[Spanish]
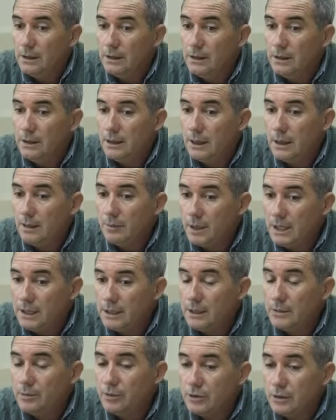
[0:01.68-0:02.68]
La
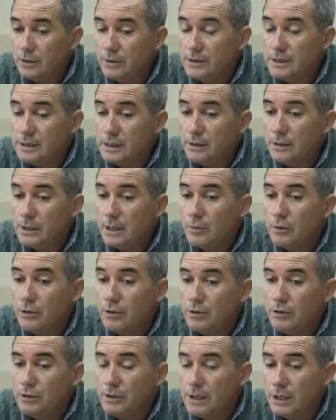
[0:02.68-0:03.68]
planta potabilizadora,
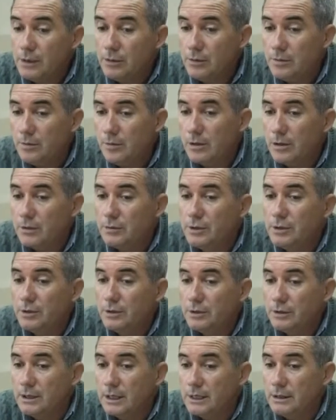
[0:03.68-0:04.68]
bueno, estos días estuvimos
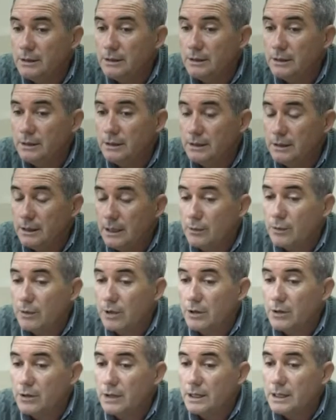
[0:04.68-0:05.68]
reunidos con la gente de Agua
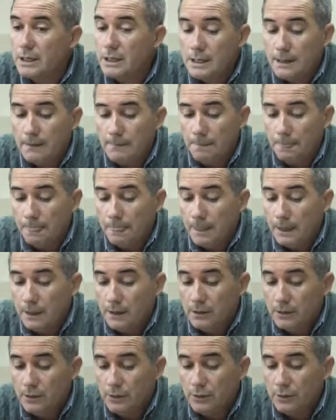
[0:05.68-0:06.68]
Río
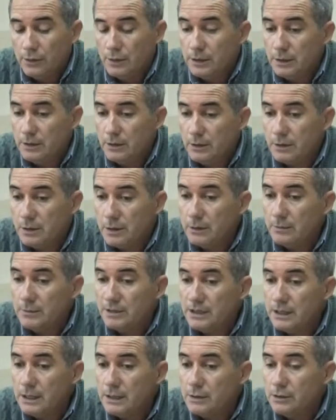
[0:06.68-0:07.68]
donde nos estaban
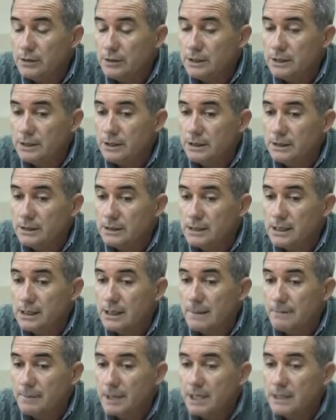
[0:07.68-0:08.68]
comentando que ya
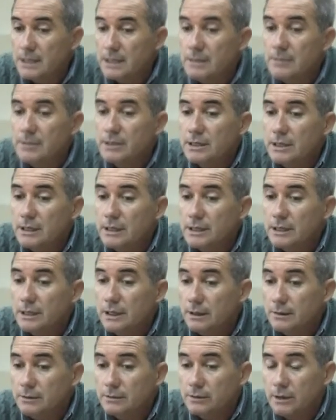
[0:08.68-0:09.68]
está prácticamente
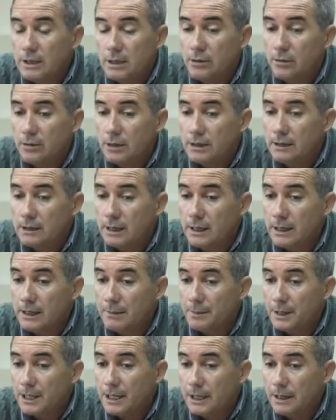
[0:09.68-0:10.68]
lista, una obra tan
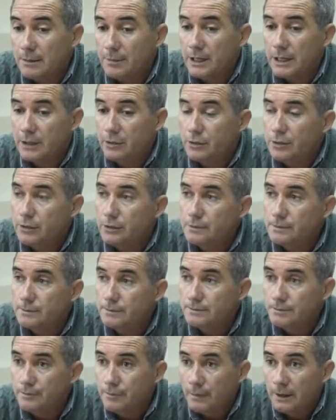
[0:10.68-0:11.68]
esperada para Godoy.
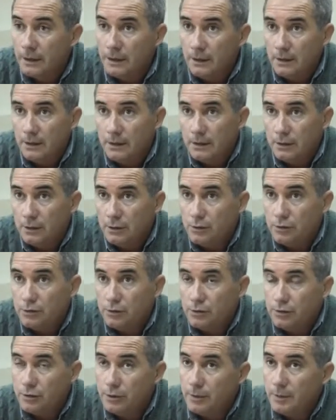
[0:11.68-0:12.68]

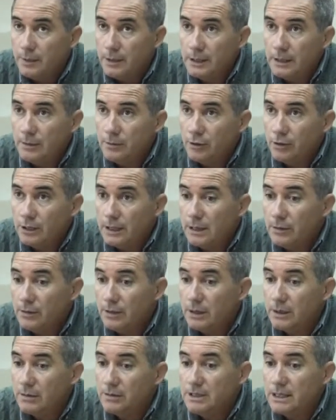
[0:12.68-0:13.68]
Nosotros dependemos del
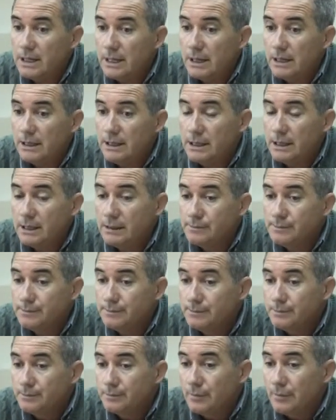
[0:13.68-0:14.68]
agua de Villa Regina
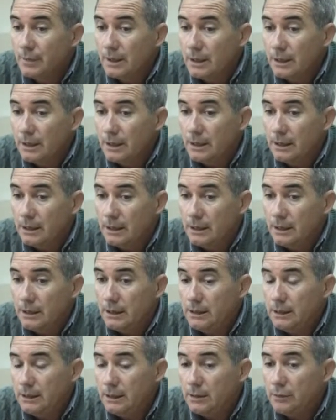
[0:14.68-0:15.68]

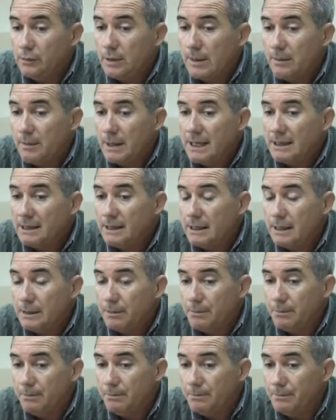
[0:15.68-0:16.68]
eh, y es una planta
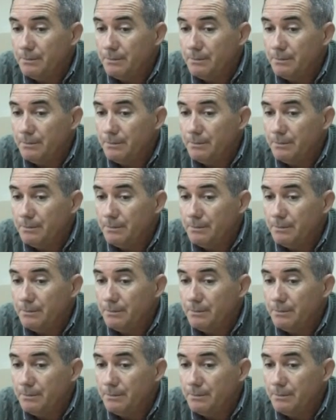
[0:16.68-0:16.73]
de,